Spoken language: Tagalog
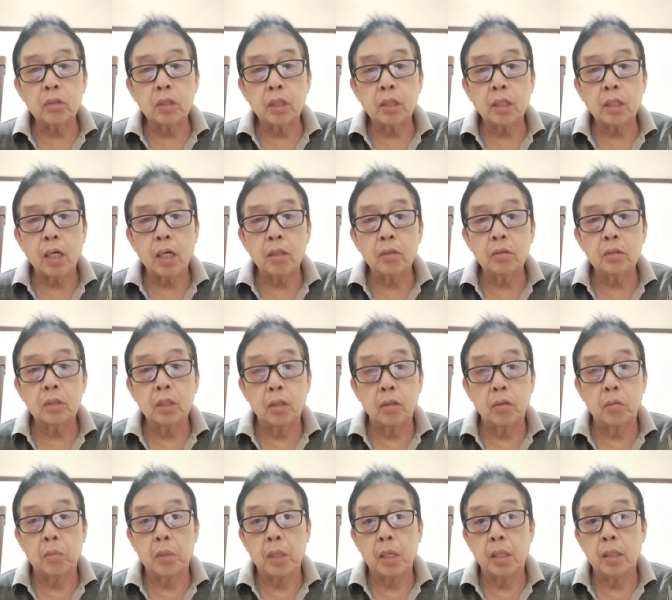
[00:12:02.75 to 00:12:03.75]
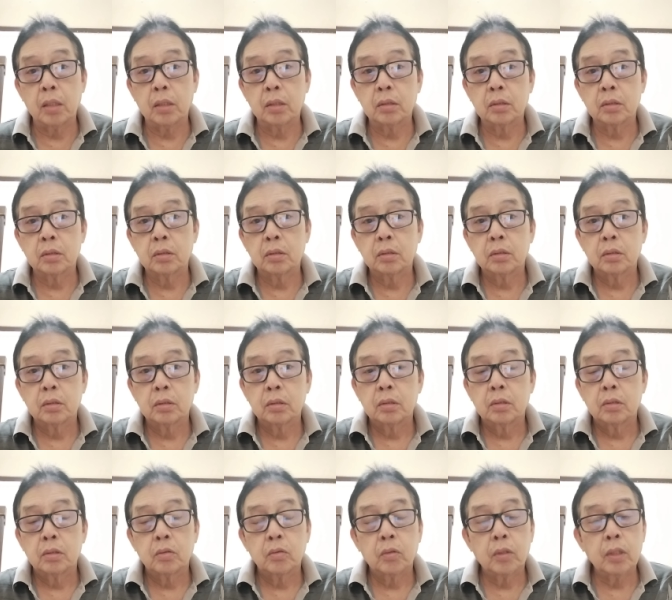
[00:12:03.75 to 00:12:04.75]
na tao, di ba?
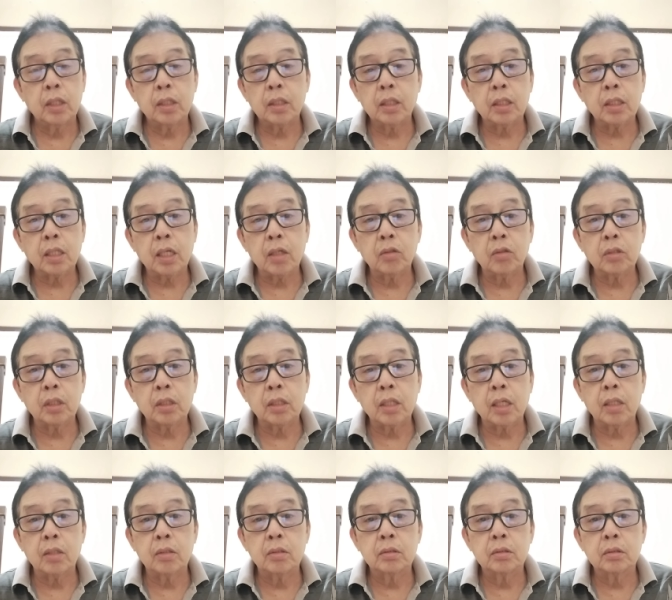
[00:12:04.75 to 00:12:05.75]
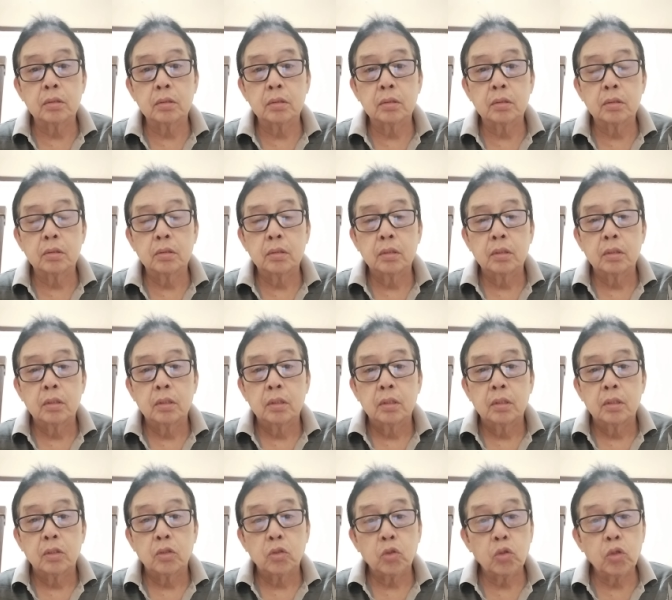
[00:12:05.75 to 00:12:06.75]
Walang natakot na tao.
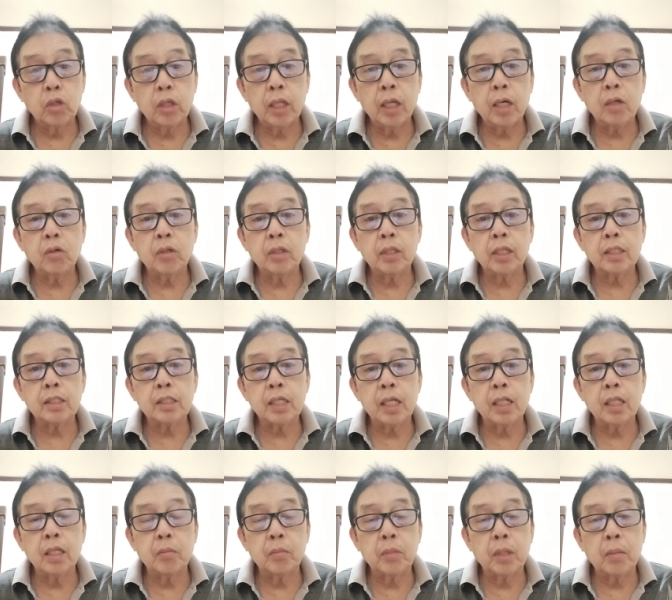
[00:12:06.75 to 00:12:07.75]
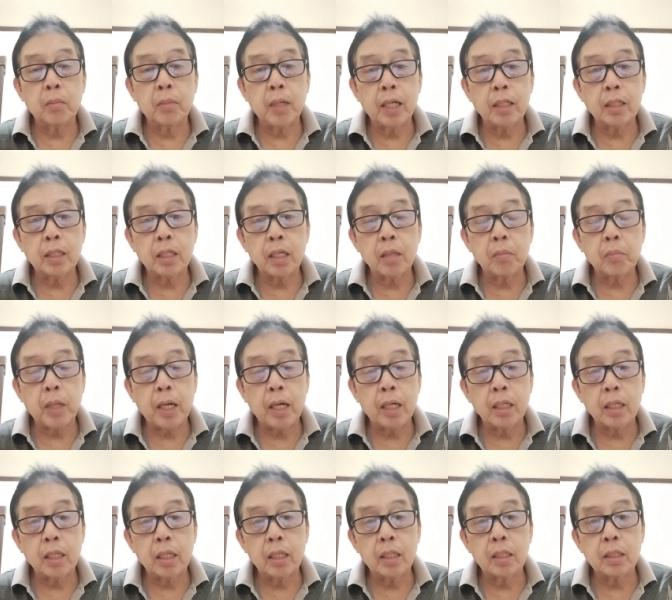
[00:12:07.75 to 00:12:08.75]
Tuloy lang ho ang dasal ng mga madre
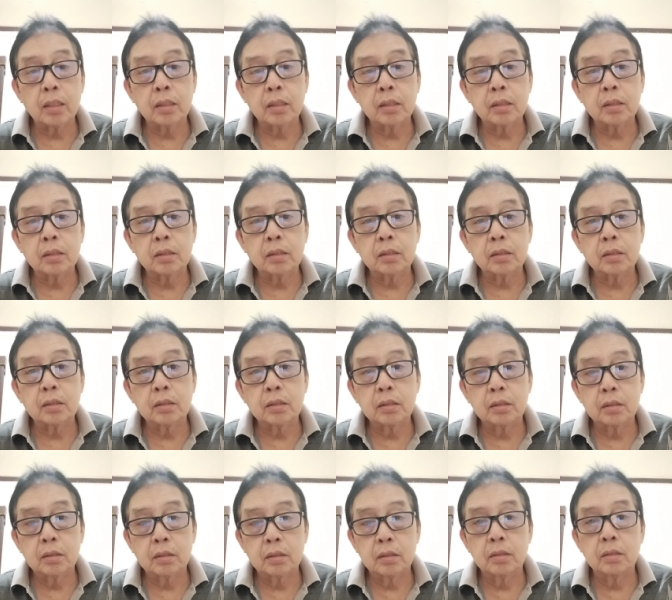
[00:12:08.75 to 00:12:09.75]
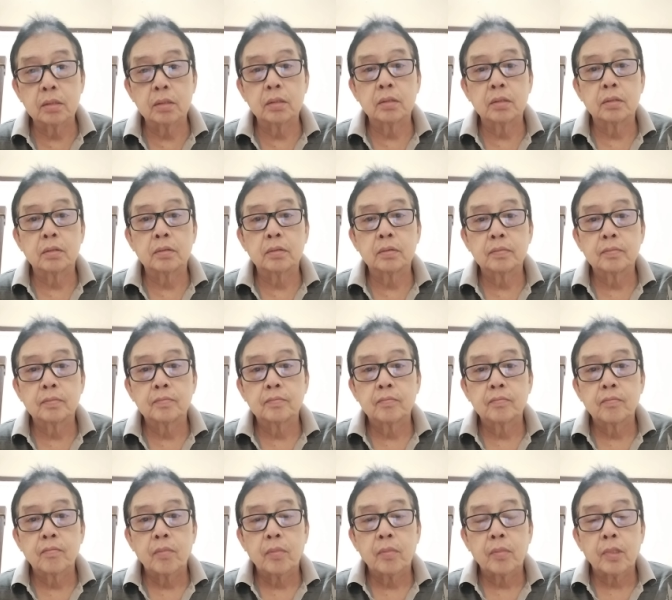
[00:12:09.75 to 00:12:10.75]
pare. Mm.
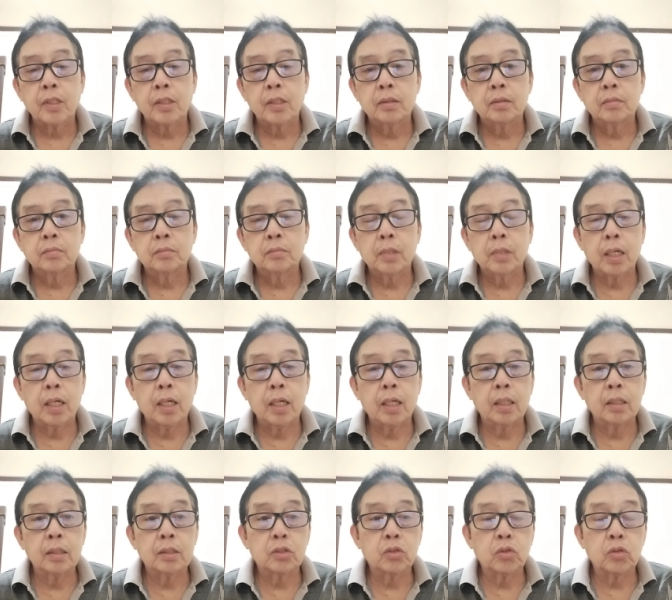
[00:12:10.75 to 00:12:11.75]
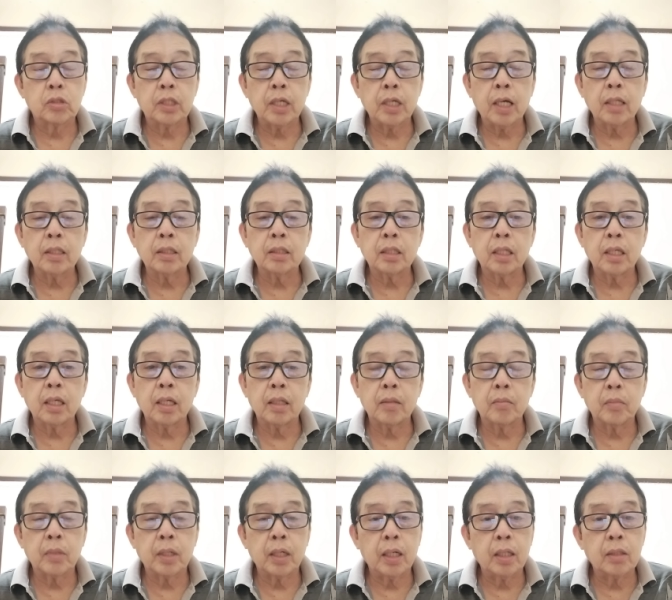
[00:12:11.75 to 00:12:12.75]
Mga estudyante,
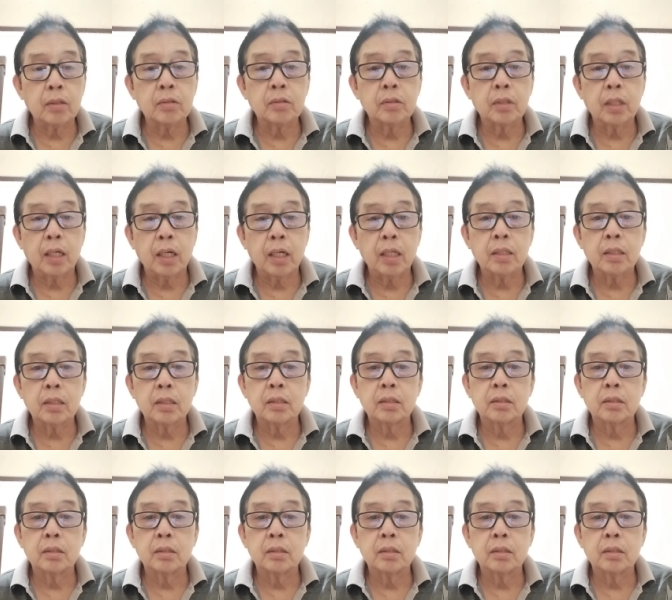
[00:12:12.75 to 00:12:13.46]
mga ano lahat.